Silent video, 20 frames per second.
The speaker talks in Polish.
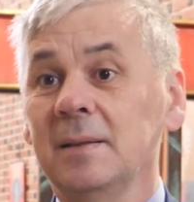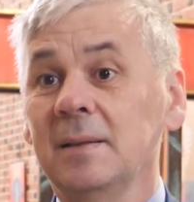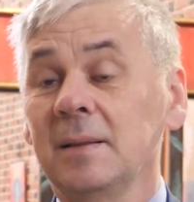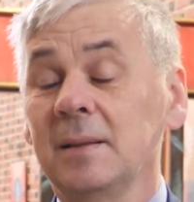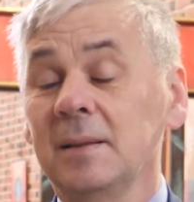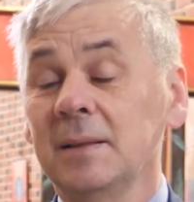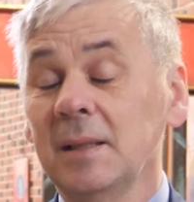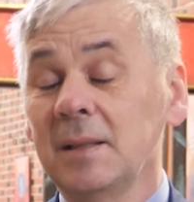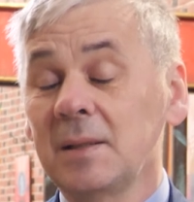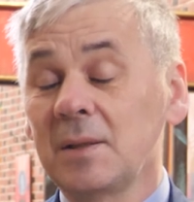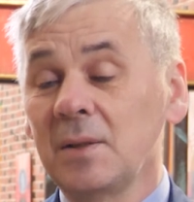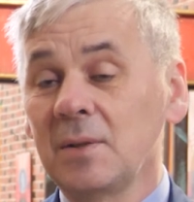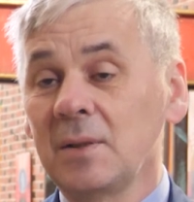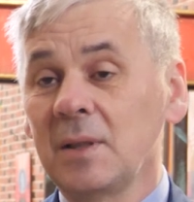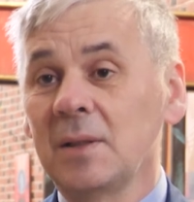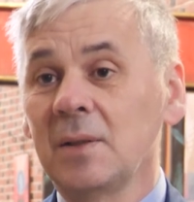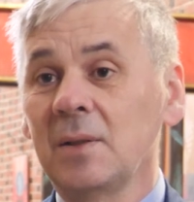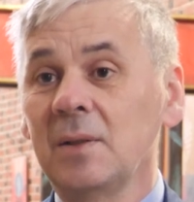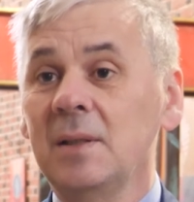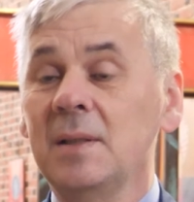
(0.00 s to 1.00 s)

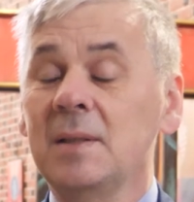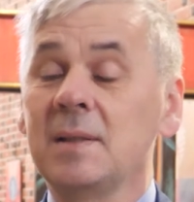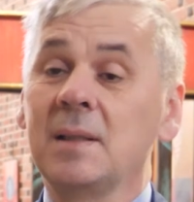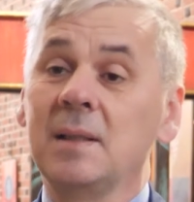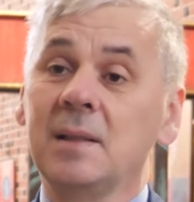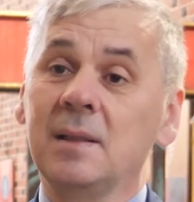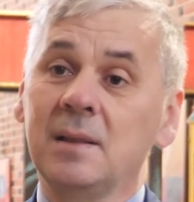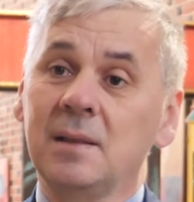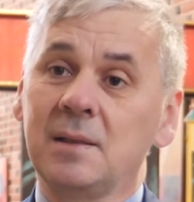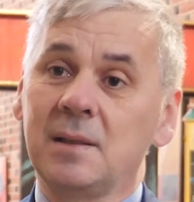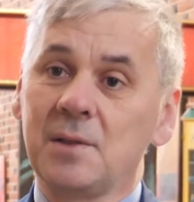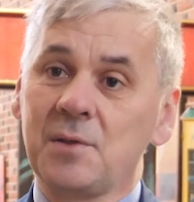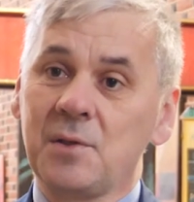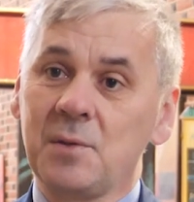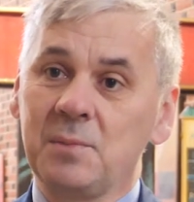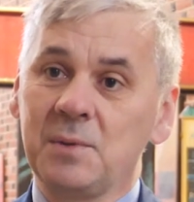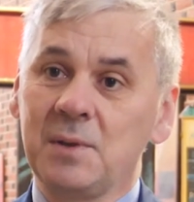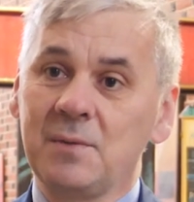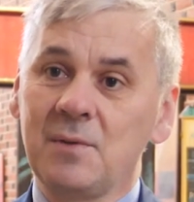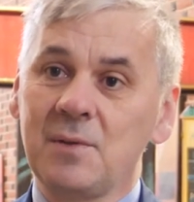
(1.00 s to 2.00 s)
grecko-katolickiej, ale także
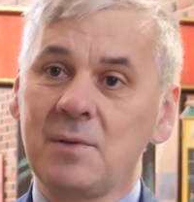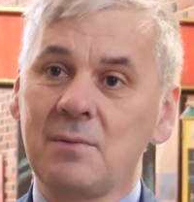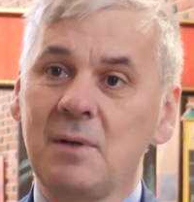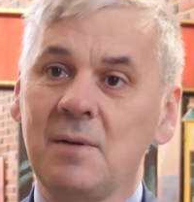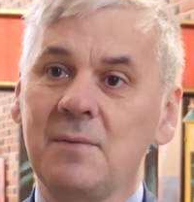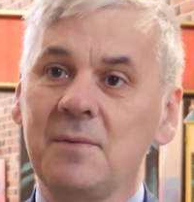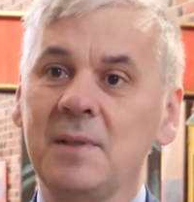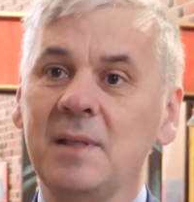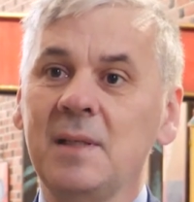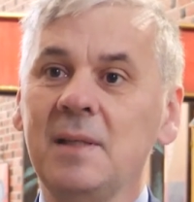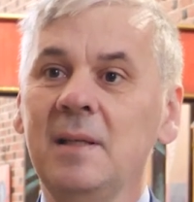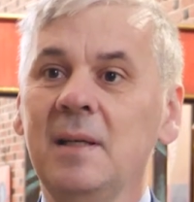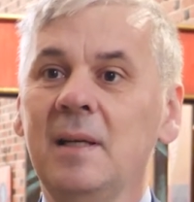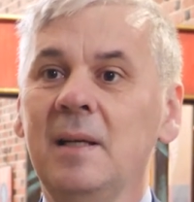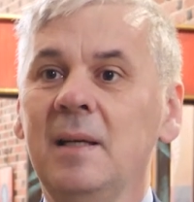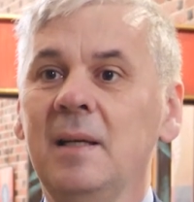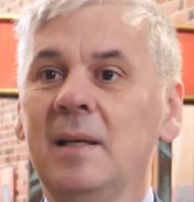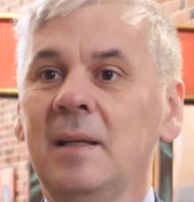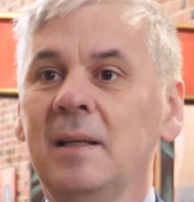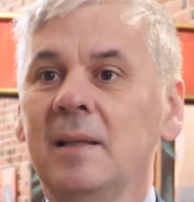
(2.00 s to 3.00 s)
prawosławnej.
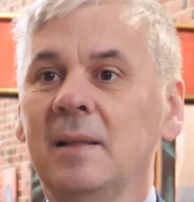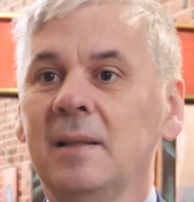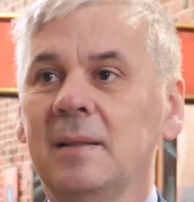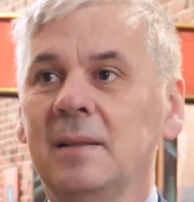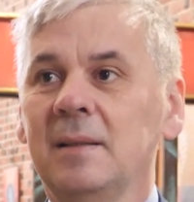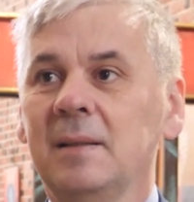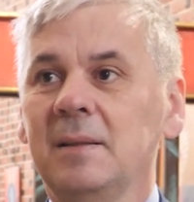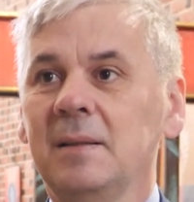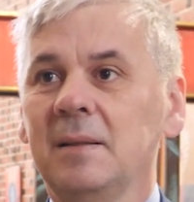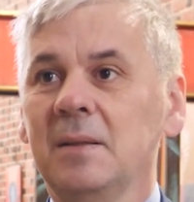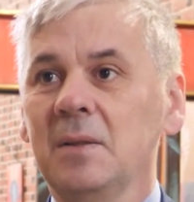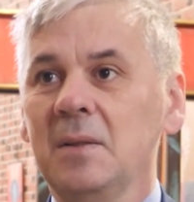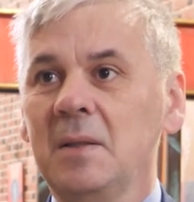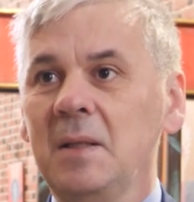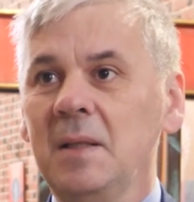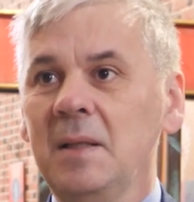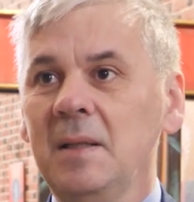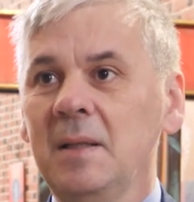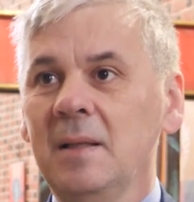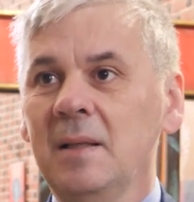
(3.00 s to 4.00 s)
No
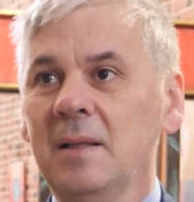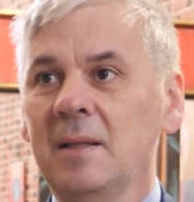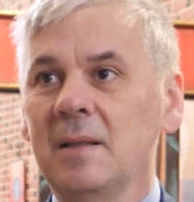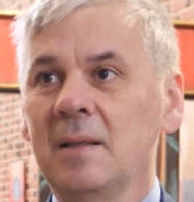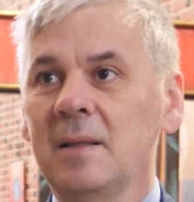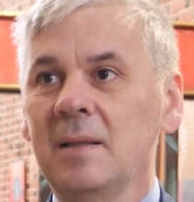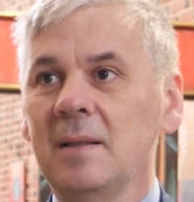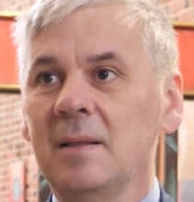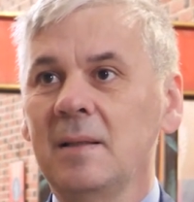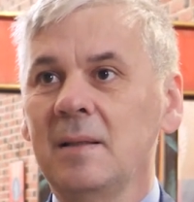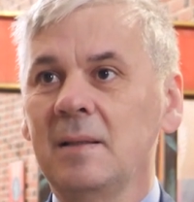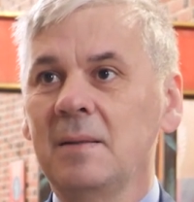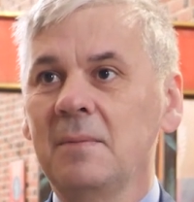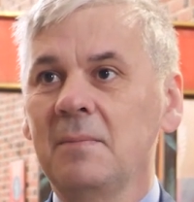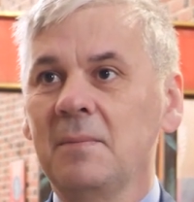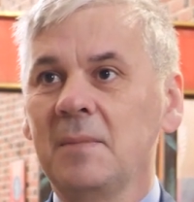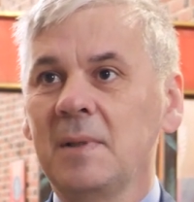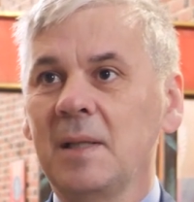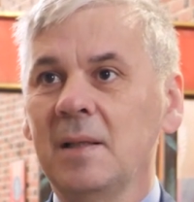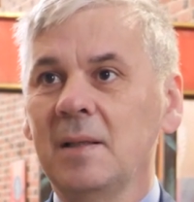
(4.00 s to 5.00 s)
i
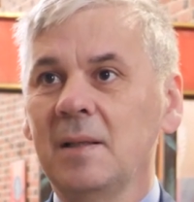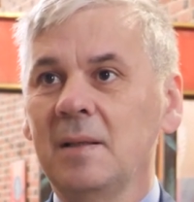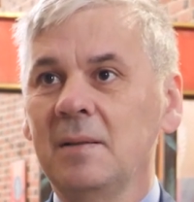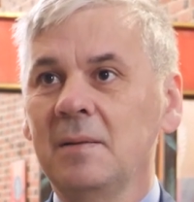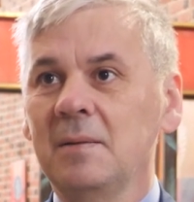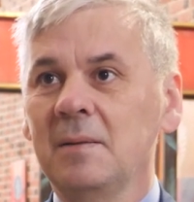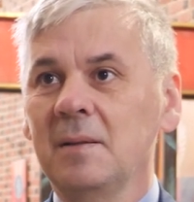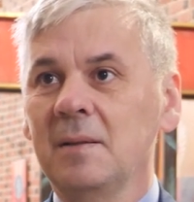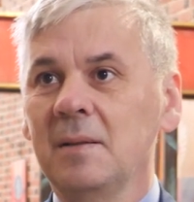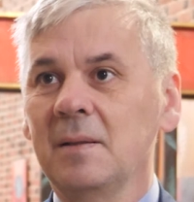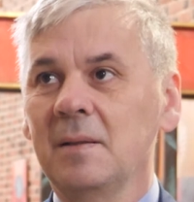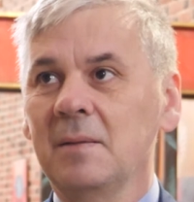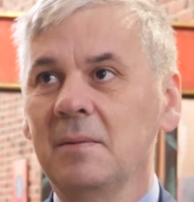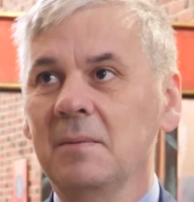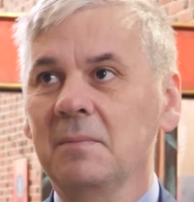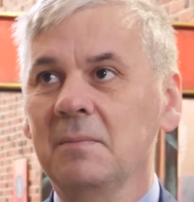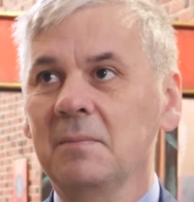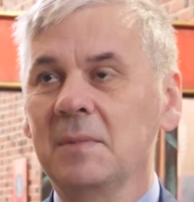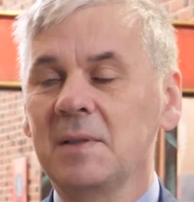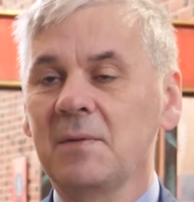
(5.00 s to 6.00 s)
te
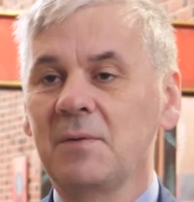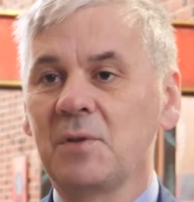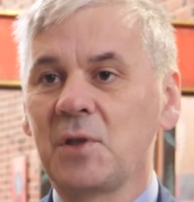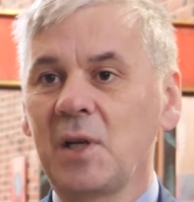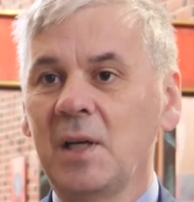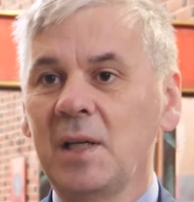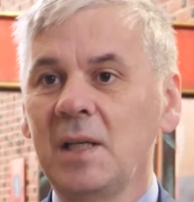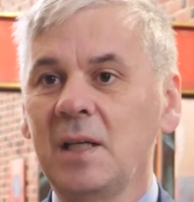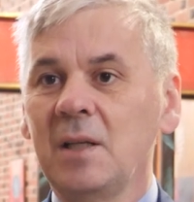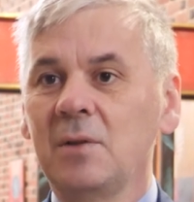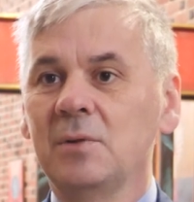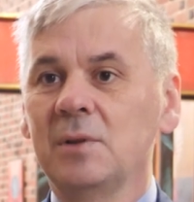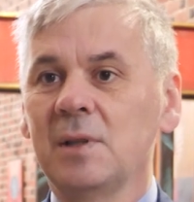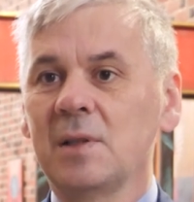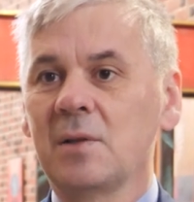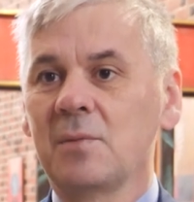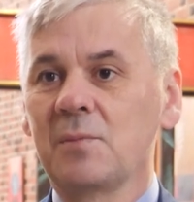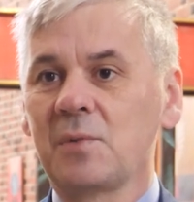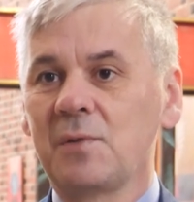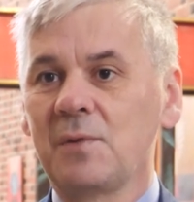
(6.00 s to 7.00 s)
zwyczaje, które
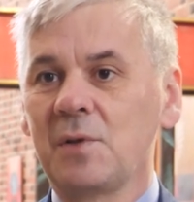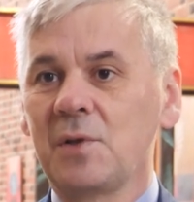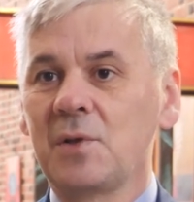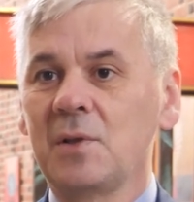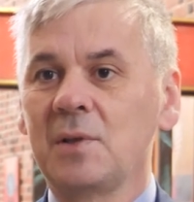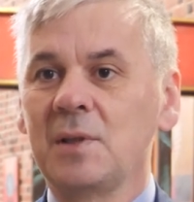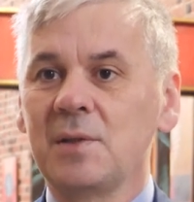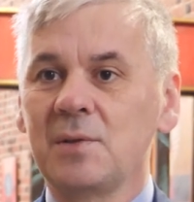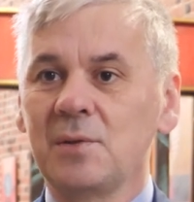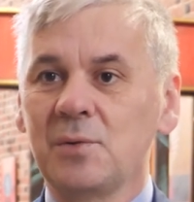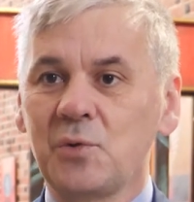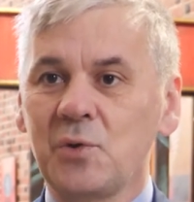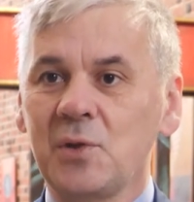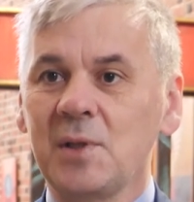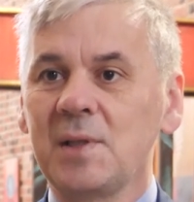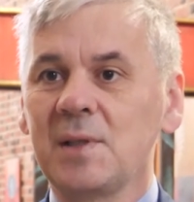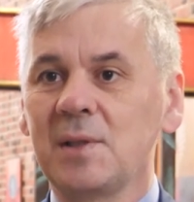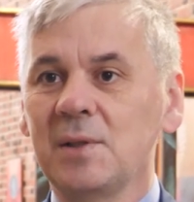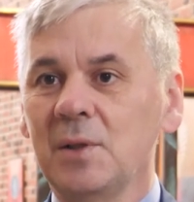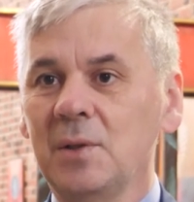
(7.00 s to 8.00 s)
są przywiezione z
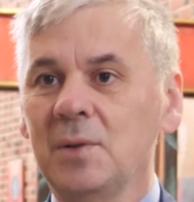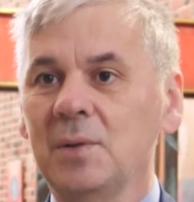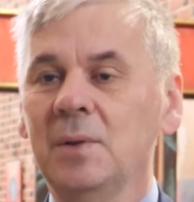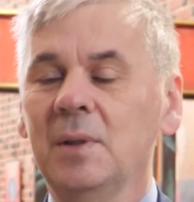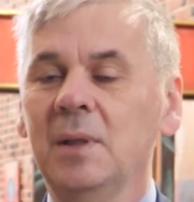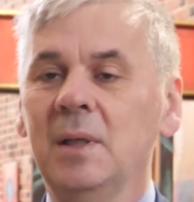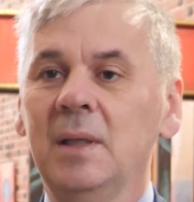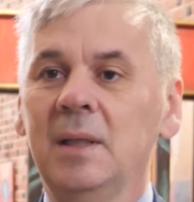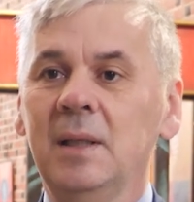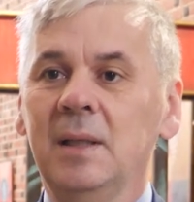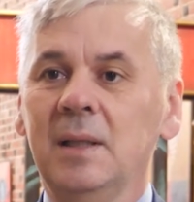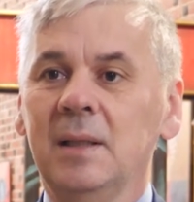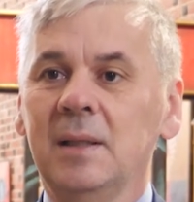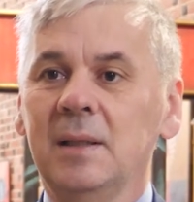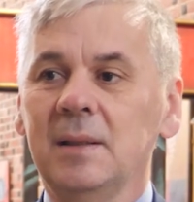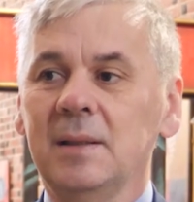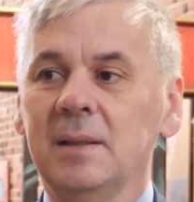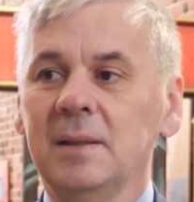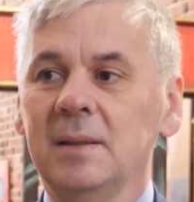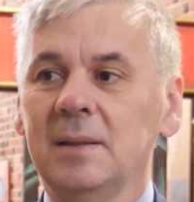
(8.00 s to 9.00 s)
różnych stron,
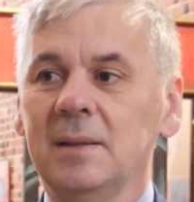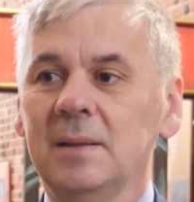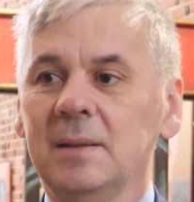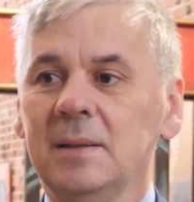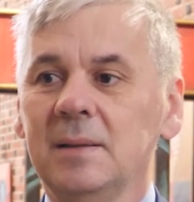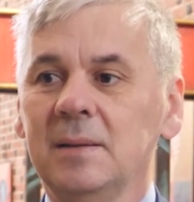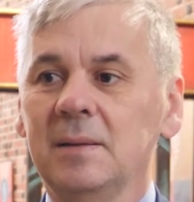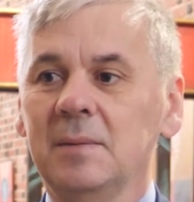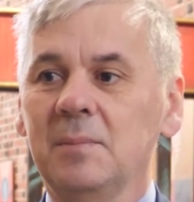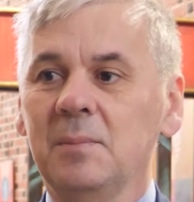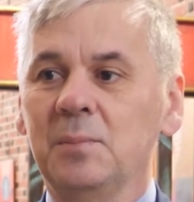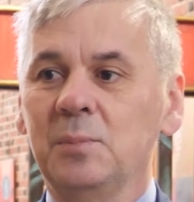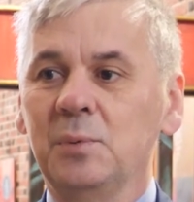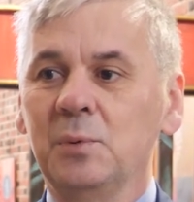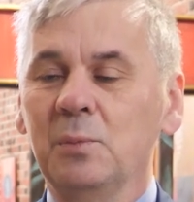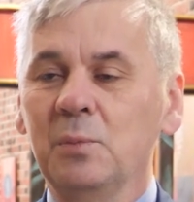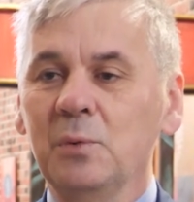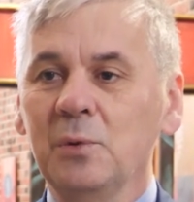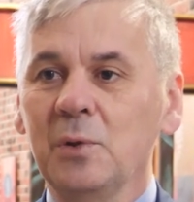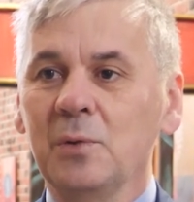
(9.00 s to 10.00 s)

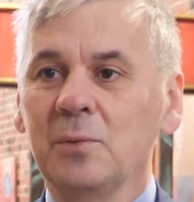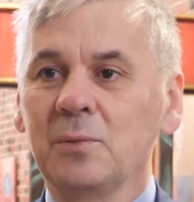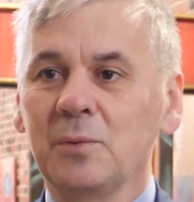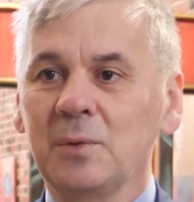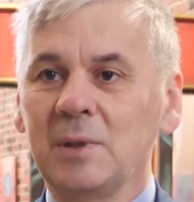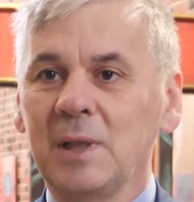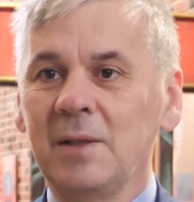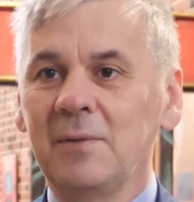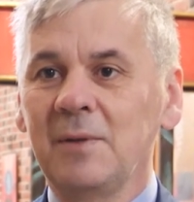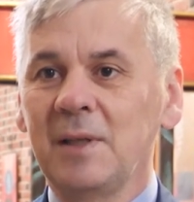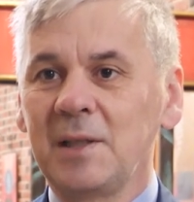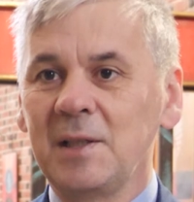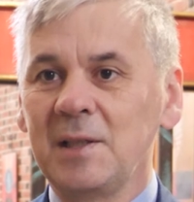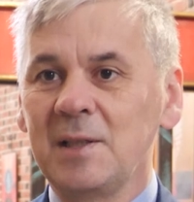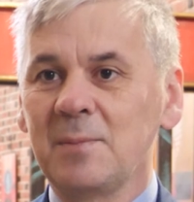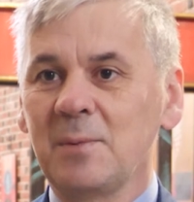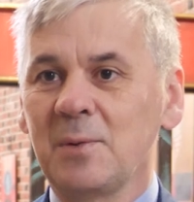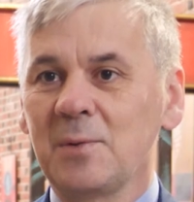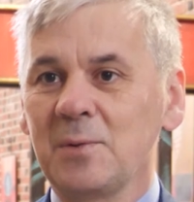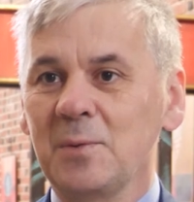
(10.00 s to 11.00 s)
próbują tutaj w jakiś
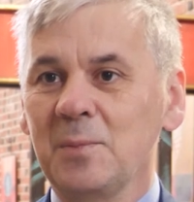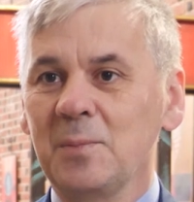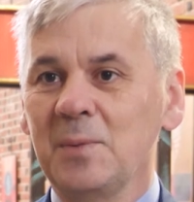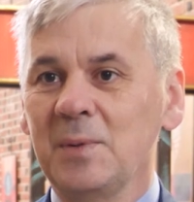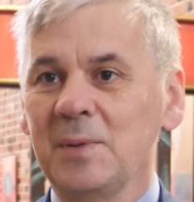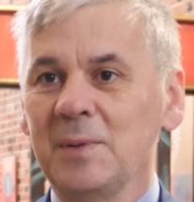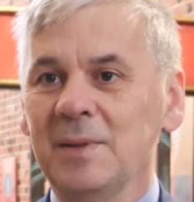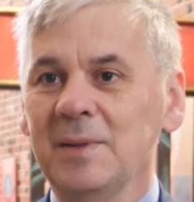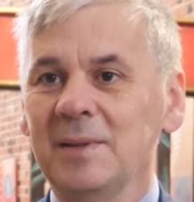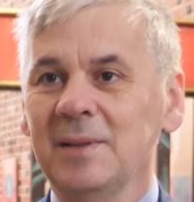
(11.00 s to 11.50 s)
sposób